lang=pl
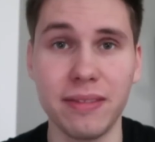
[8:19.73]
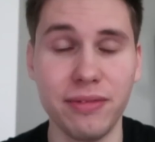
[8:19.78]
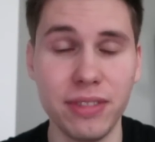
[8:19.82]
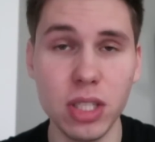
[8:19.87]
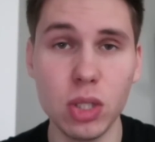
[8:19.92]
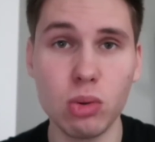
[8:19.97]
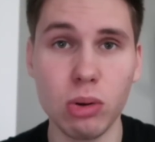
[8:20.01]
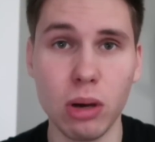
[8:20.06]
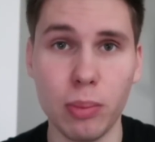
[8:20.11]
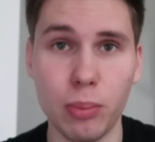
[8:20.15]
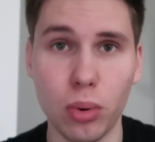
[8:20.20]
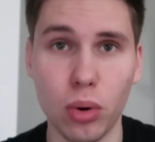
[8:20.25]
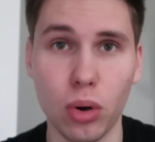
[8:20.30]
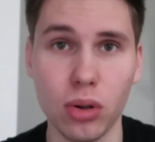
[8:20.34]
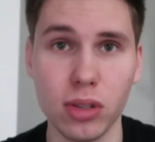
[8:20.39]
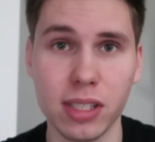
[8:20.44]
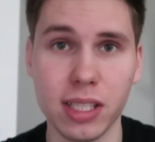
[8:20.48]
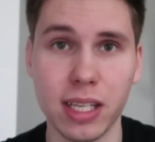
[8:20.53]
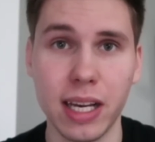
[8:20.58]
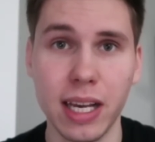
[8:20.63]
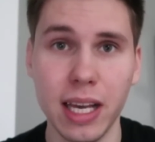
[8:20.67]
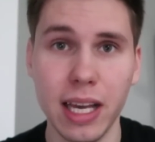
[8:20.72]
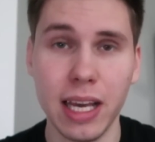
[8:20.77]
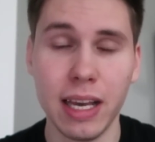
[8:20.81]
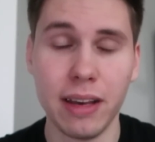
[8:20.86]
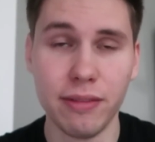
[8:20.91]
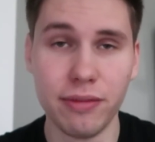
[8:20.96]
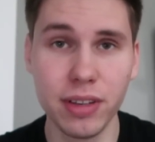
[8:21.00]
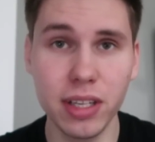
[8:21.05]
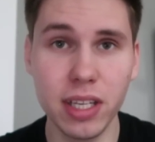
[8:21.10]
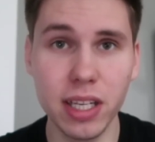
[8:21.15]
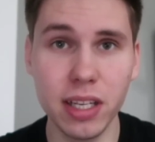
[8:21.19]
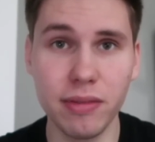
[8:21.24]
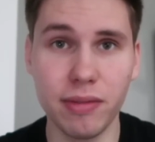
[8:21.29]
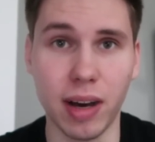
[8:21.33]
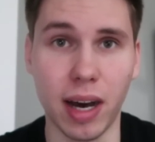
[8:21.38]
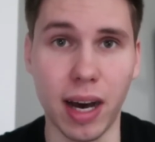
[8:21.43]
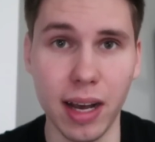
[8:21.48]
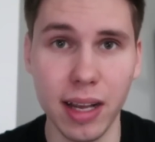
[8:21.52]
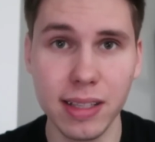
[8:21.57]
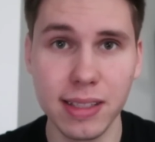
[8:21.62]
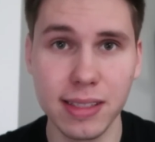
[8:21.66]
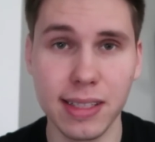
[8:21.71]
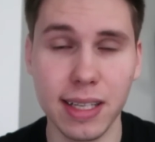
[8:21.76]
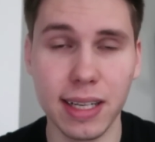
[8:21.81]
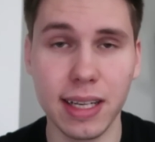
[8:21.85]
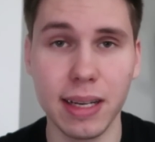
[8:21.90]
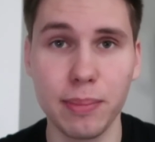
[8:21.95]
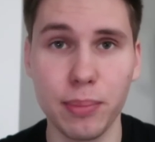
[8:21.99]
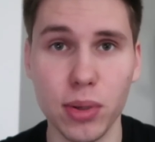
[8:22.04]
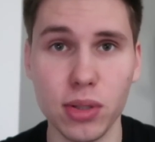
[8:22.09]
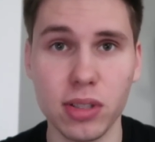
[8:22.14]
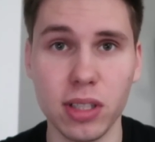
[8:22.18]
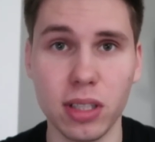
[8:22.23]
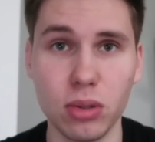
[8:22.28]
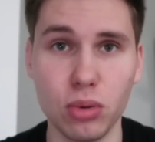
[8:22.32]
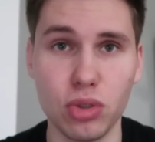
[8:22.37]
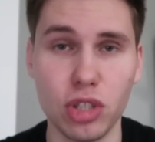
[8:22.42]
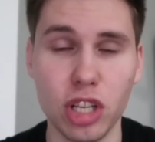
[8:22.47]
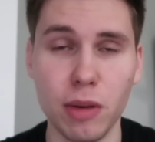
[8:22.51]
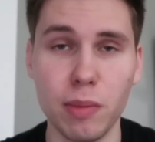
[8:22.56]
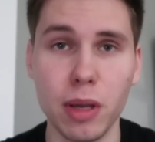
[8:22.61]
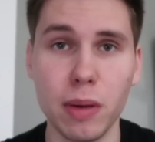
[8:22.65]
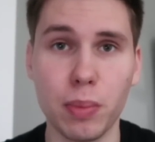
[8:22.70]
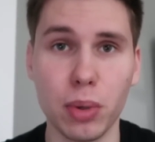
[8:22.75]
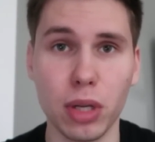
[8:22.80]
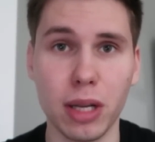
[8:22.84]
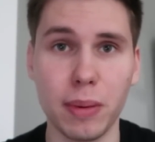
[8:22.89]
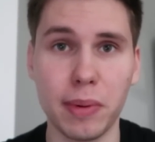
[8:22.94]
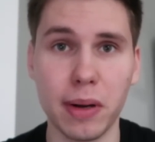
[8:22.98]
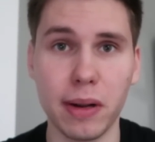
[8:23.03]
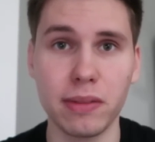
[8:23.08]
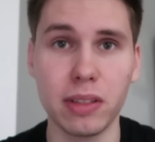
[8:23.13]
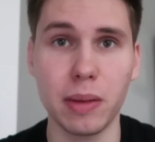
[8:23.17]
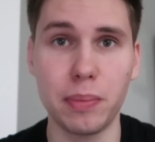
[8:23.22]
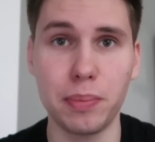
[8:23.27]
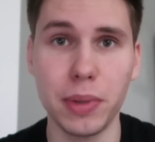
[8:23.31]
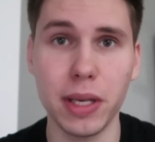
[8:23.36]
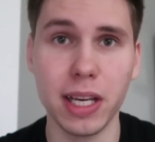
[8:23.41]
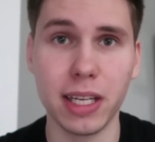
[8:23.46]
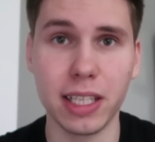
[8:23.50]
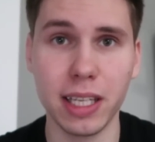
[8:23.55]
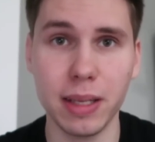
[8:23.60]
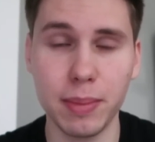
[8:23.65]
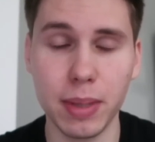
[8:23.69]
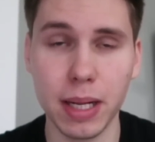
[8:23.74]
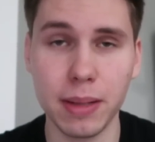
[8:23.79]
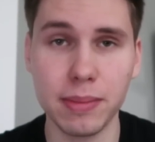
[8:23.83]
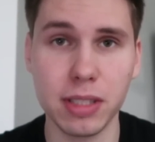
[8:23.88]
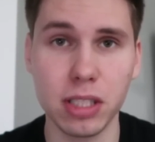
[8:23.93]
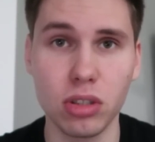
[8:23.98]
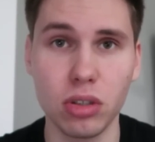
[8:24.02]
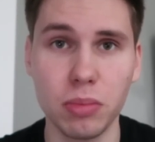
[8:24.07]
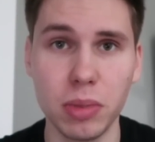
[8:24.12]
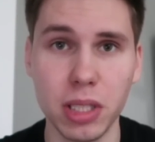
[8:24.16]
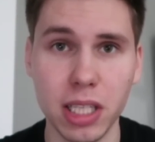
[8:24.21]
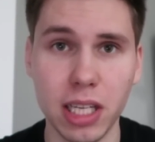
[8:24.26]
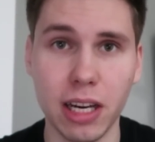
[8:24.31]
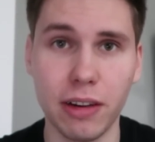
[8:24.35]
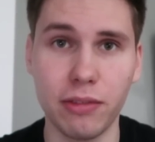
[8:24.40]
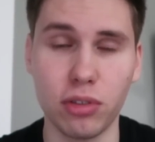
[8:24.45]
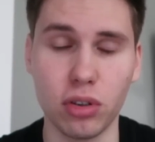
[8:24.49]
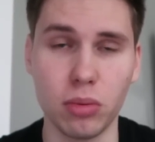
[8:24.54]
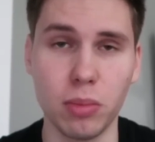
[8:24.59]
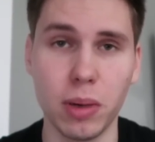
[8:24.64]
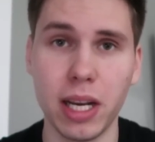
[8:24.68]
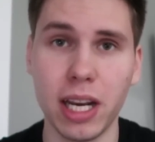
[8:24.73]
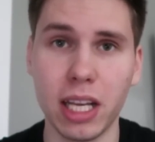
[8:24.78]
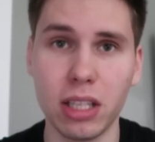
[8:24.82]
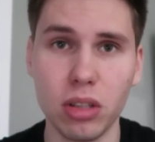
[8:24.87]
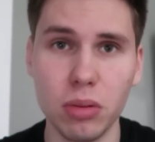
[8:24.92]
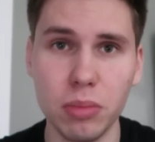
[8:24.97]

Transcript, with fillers: Wisła Płock wygrywa z Lechem Poznań u siebie po naprawdę pięknej bramce Dominika Furmana.